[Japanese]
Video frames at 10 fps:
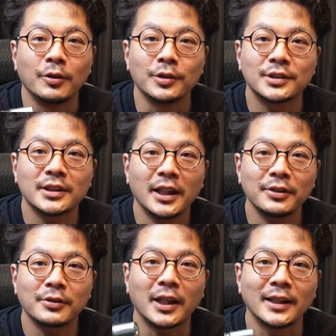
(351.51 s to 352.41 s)
お使
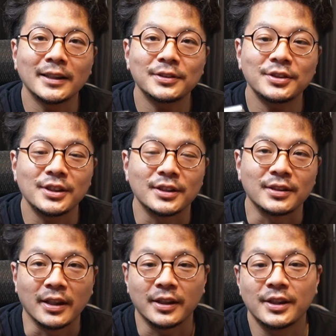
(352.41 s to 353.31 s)
いの金槌で
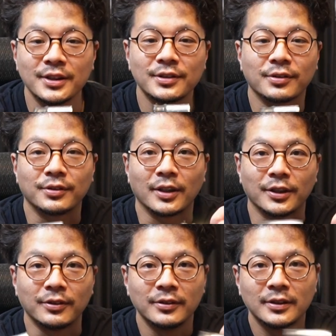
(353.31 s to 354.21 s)
すね金属のあの